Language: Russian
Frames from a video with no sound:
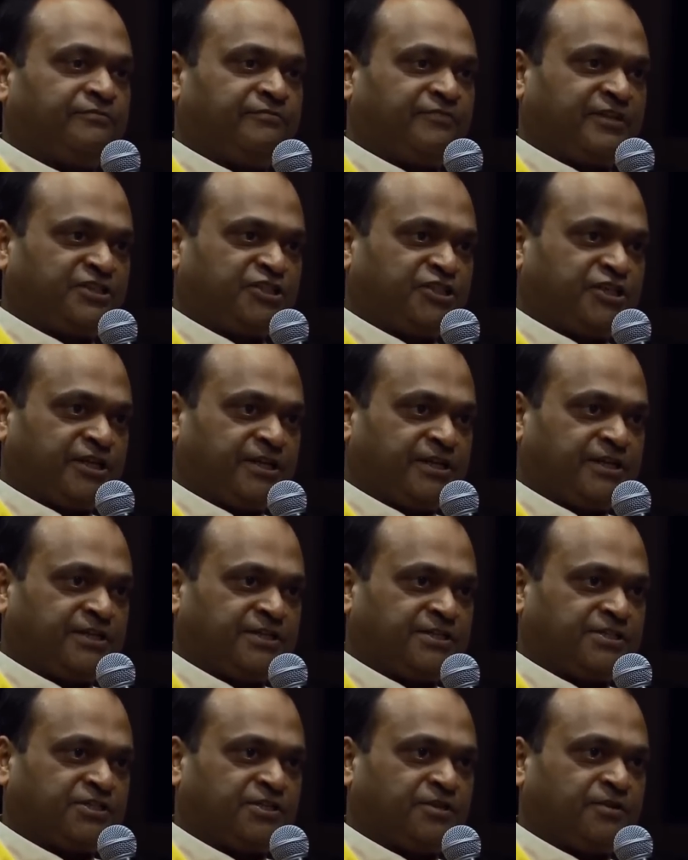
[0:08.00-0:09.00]
Отказ от
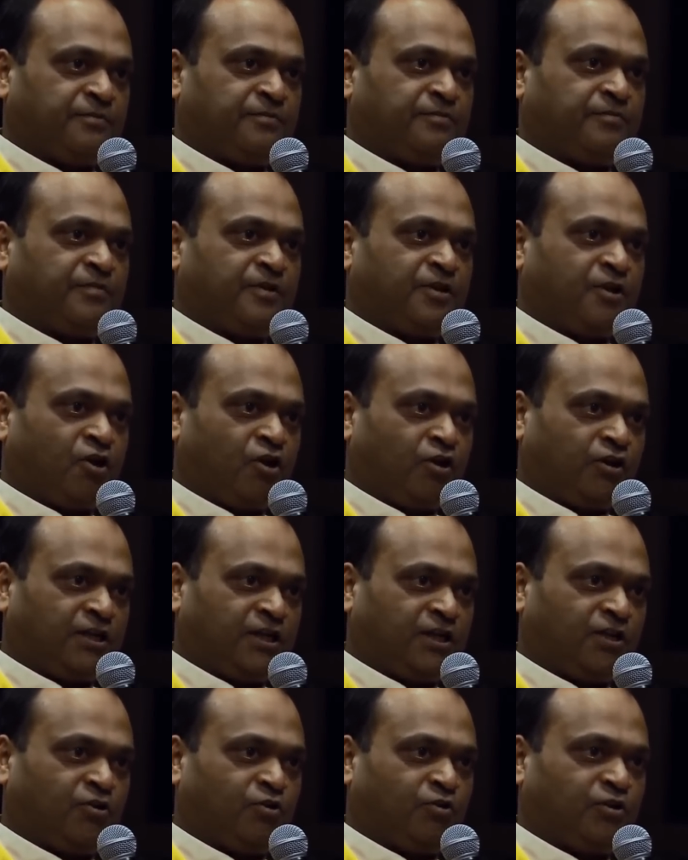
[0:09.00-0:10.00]
алкоголя и
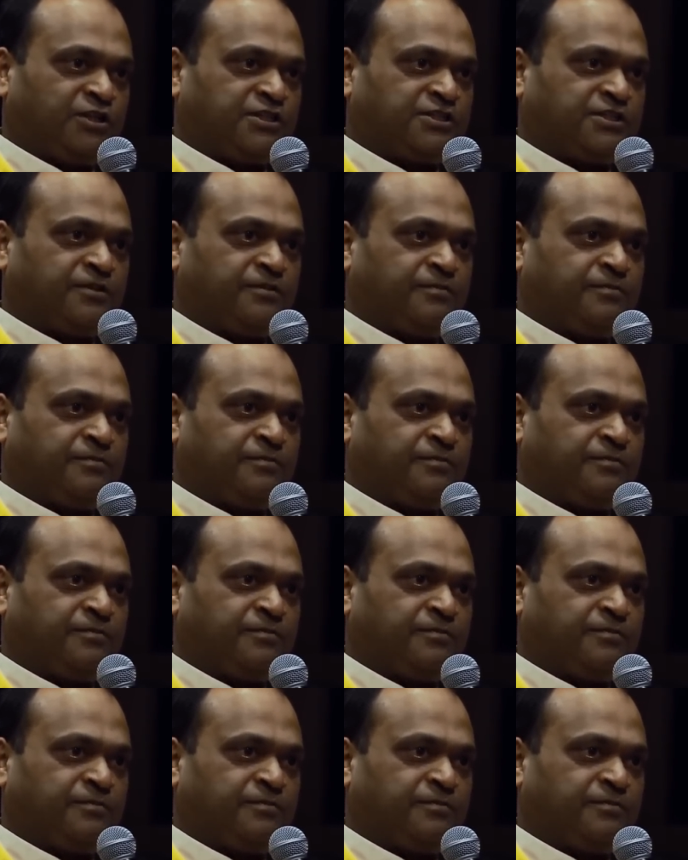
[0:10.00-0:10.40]
воздержания.